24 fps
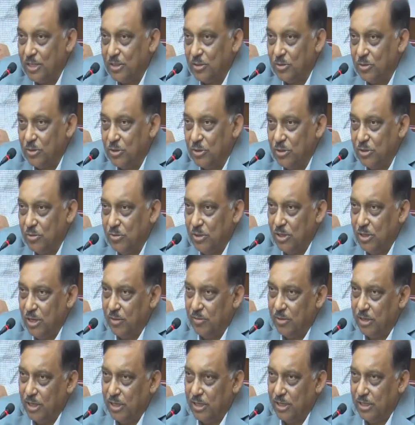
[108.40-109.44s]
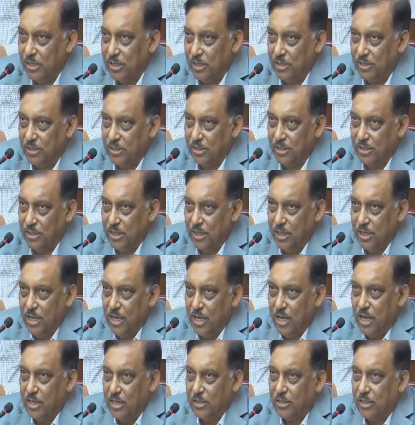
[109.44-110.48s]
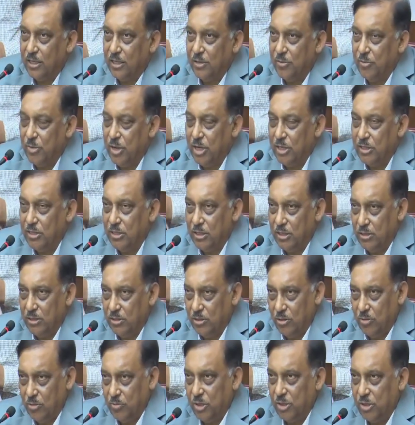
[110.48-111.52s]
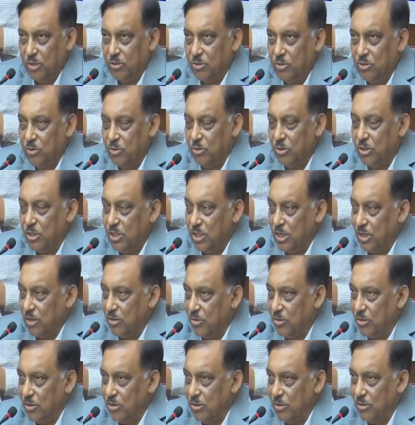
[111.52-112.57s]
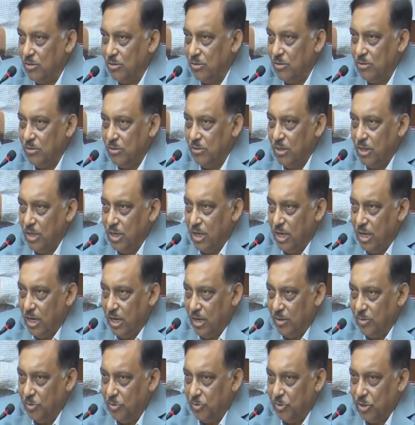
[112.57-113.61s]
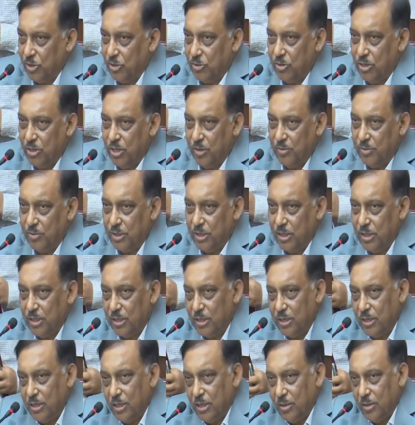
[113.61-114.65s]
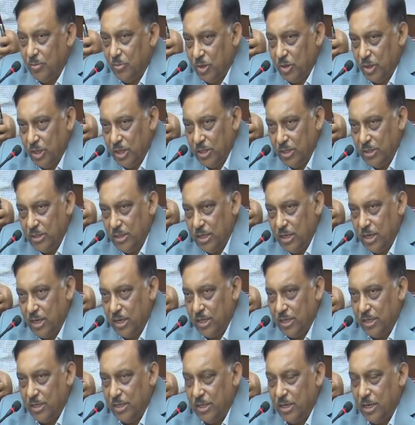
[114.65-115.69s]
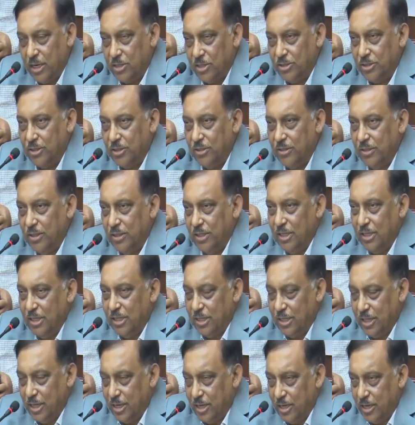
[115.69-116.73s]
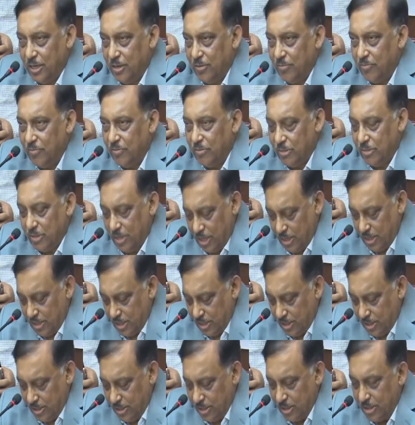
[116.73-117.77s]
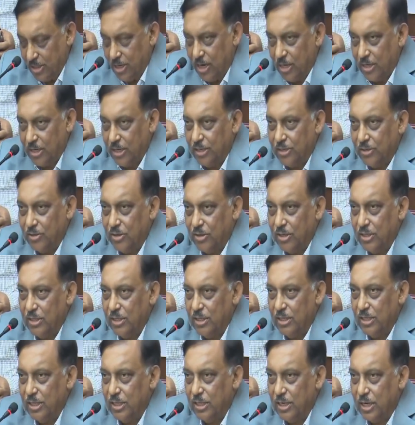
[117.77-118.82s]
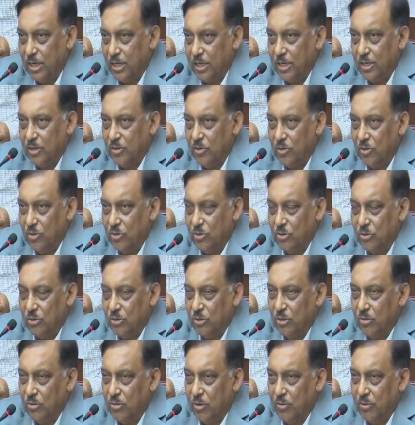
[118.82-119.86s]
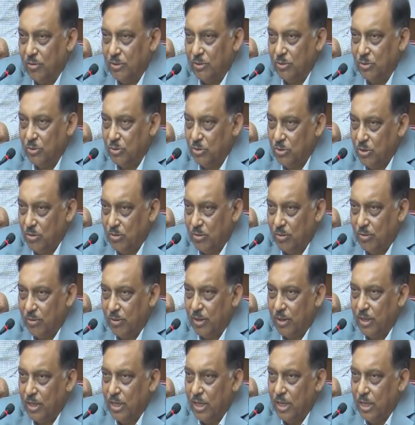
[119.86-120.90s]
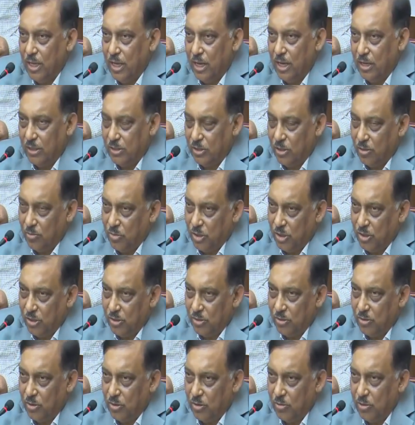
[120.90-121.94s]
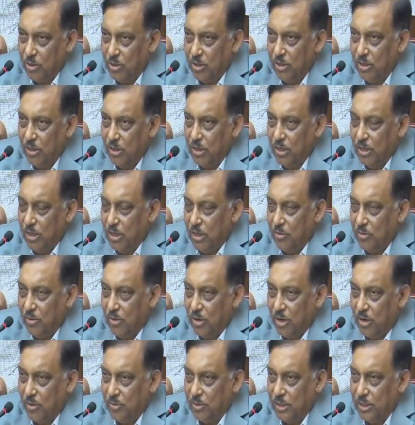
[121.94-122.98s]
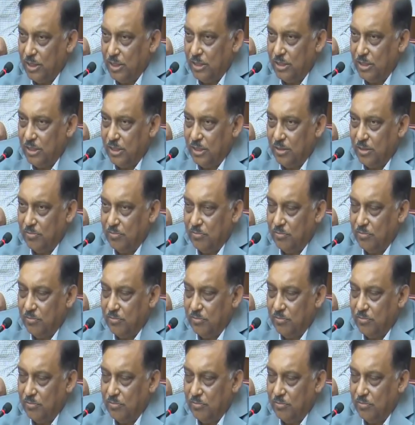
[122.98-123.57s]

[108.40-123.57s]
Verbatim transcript: কাজ করছি বলে আমরা এগিয়ে যাচ্ছি আজকে এই বার্ষিক সম্পাদন চুক্তি স্বাক্ষরিত হলো আমি মনে করি আমাদের প্রধান যারা এখানে আসছেন তারা তাদের যে টার্গেট রয়েছে সেই টার্গেটগুলো সুন্দরভাবে সুষ্ঠুভাবে সম্পাদন করবেন এবং আমাদের যে